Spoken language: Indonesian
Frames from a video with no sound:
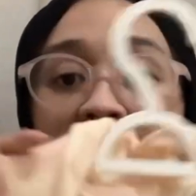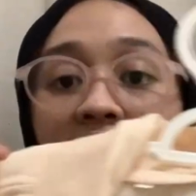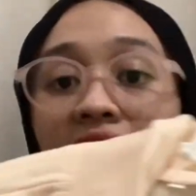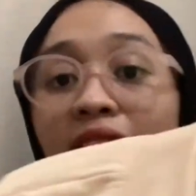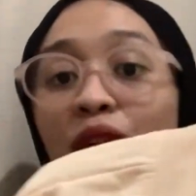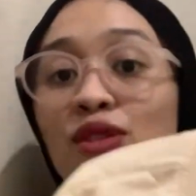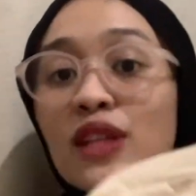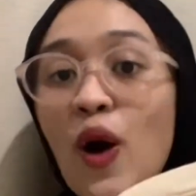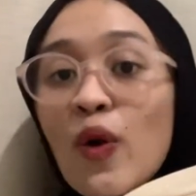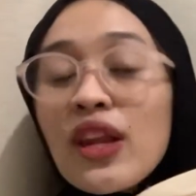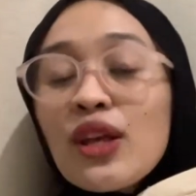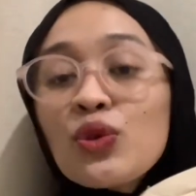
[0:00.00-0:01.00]
kalian harus
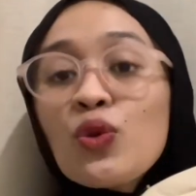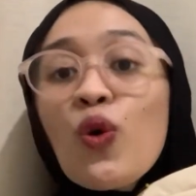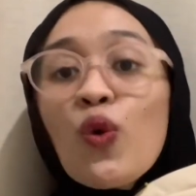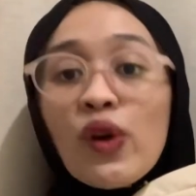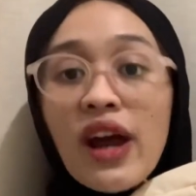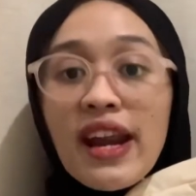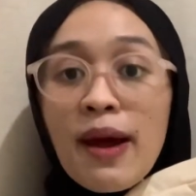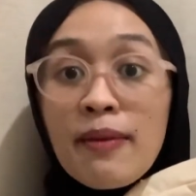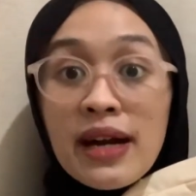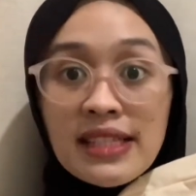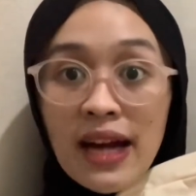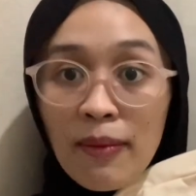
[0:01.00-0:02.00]
tahu ini tuh ukurannya
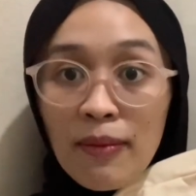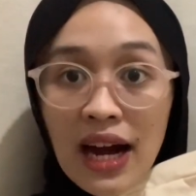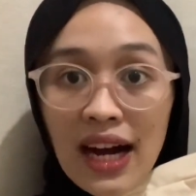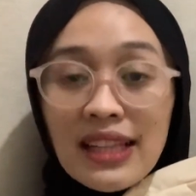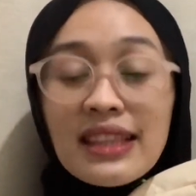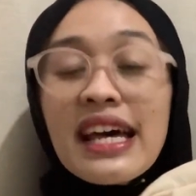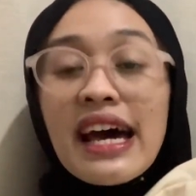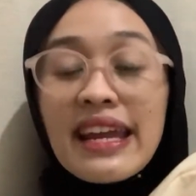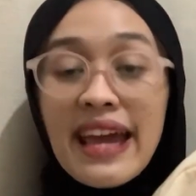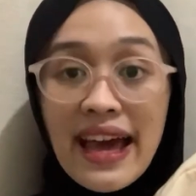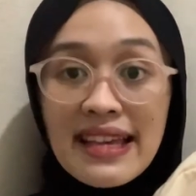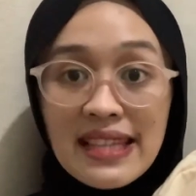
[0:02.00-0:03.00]
banyak banget
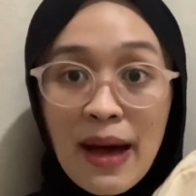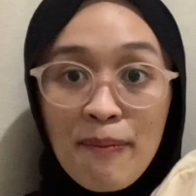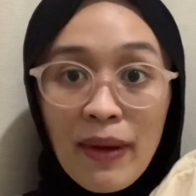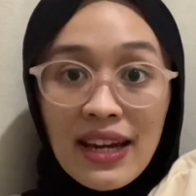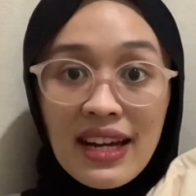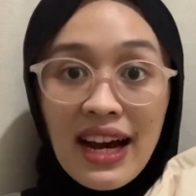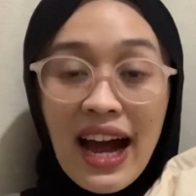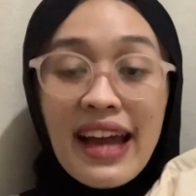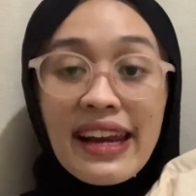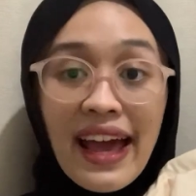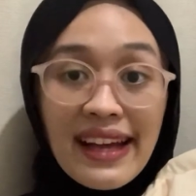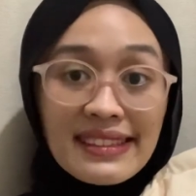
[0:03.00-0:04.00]
Dari S sampai dengan
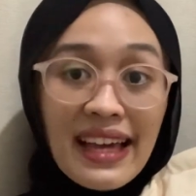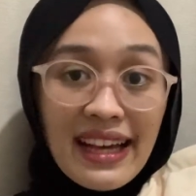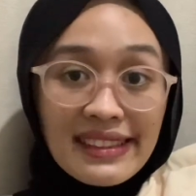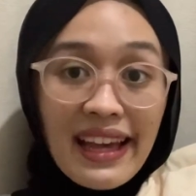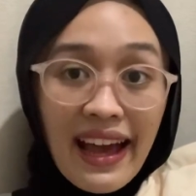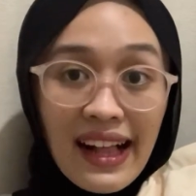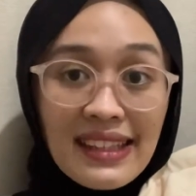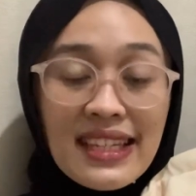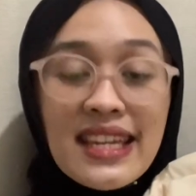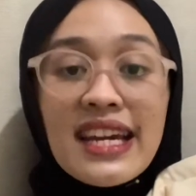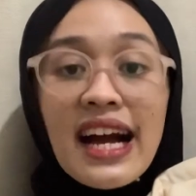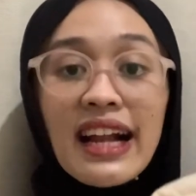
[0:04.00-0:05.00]
XXL
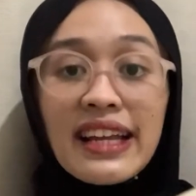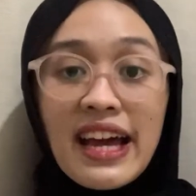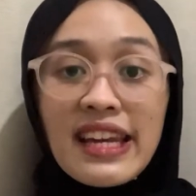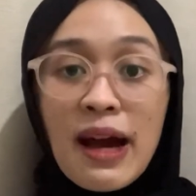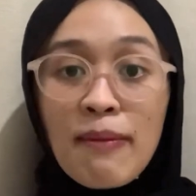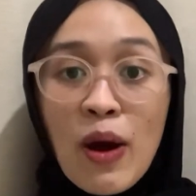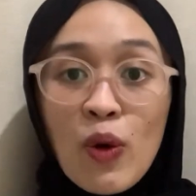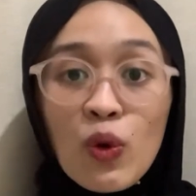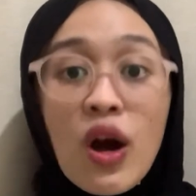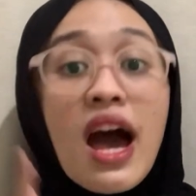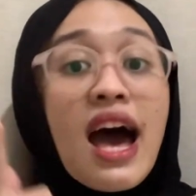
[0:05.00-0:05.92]
Jadi kalian yang mau